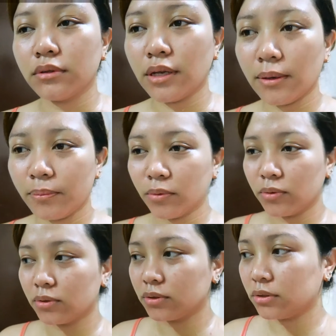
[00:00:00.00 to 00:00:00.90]

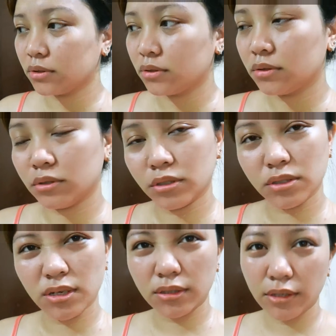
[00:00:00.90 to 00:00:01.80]
Tapos, shit,
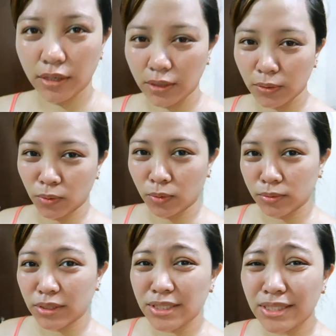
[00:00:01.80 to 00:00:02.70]
sakit na liig ko.
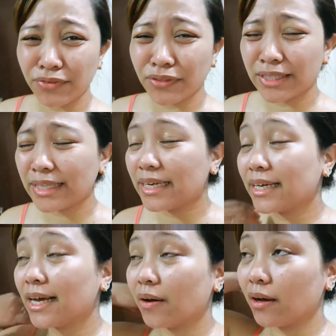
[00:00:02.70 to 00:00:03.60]
Sinistiff neck
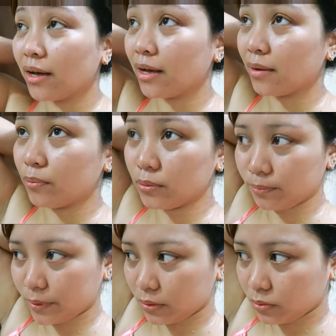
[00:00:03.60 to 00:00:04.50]
talaga ako kahapon
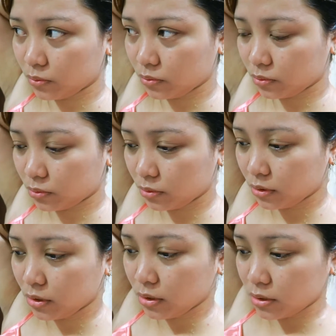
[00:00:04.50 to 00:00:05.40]
pa to.
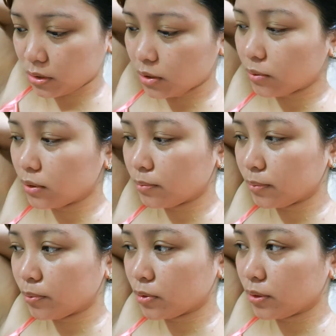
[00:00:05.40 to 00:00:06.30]
Sana huwag na
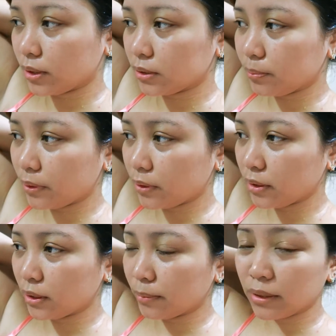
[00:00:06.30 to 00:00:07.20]
mag-progress. Pero
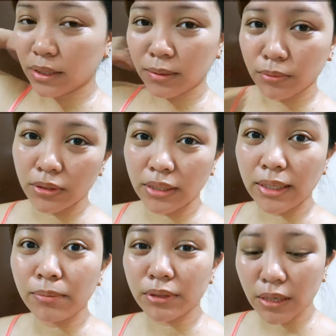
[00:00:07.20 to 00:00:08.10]
yun nga, magagamot.
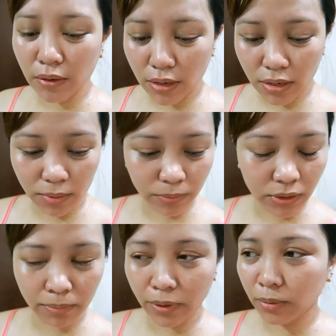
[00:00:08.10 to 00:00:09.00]
Nagamot na ako
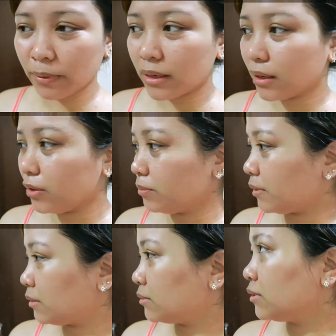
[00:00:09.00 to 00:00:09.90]
kahapon eh. Pero parang ngayon,
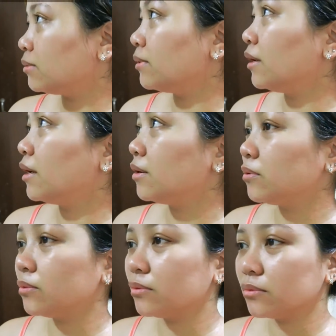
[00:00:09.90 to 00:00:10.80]
parang mas lumala
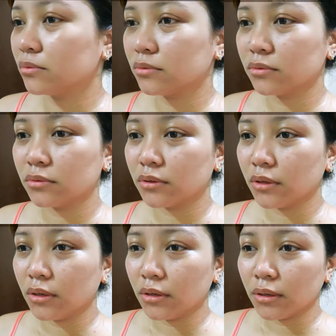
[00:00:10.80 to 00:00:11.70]
oh.
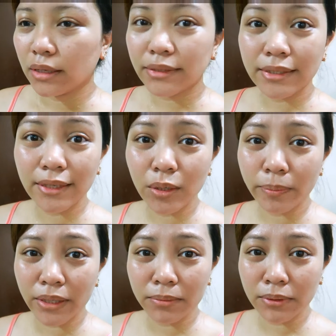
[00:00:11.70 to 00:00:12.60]
Ang tindi
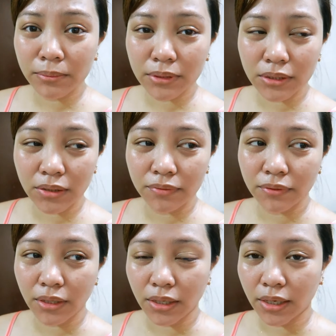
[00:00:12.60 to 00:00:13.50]
ko pa naman mag-stiff
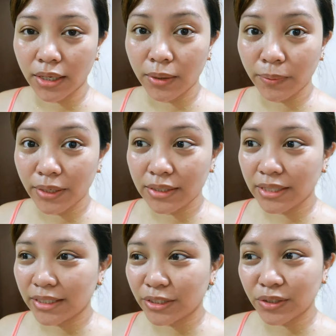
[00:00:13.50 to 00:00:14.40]
neck. Anyways,
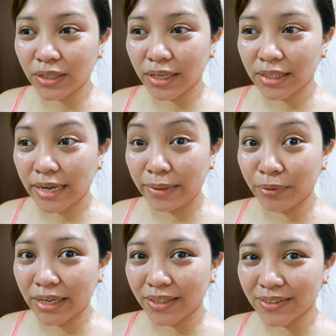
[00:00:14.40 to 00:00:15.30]
later sa later, kain
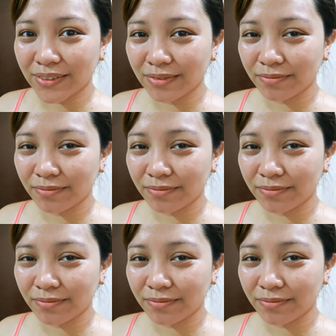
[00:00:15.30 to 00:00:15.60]
muna na ako.